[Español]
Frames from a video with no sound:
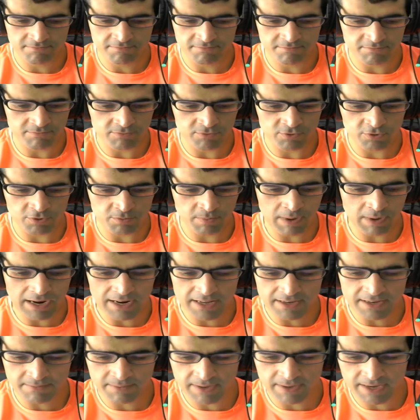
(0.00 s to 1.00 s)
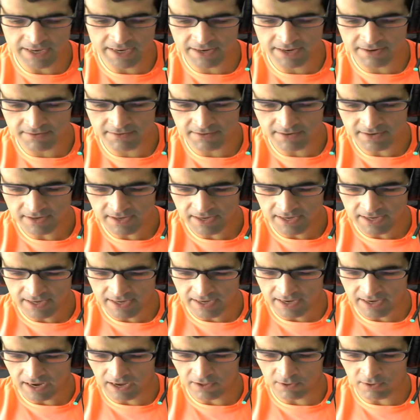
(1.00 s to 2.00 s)
normales, bien,
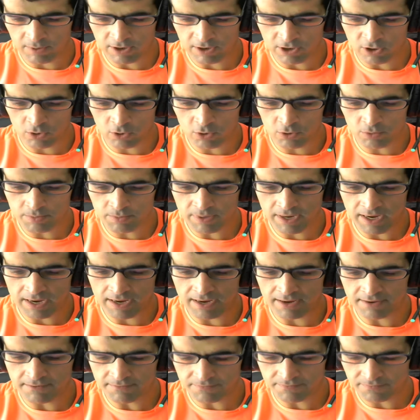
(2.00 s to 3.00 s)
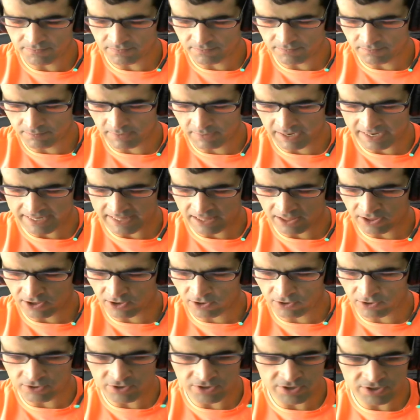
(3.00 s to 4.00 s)
a doble columna,
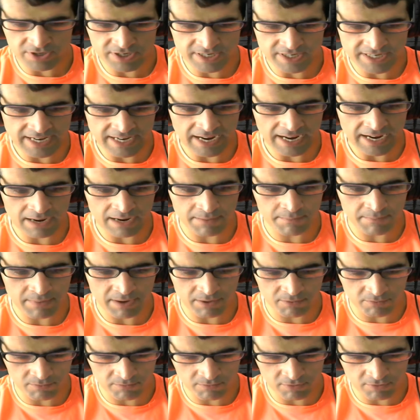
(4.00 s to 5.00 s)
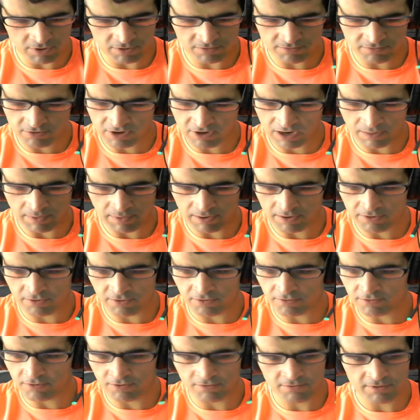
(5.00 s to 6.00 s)
maquetación sí que cambia un... Bueno, no cambia, no,
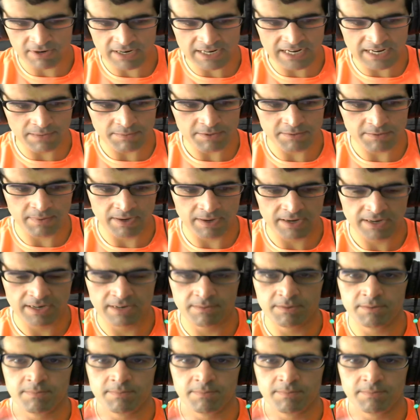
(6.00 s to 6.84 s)
no, es la misma, es la misma.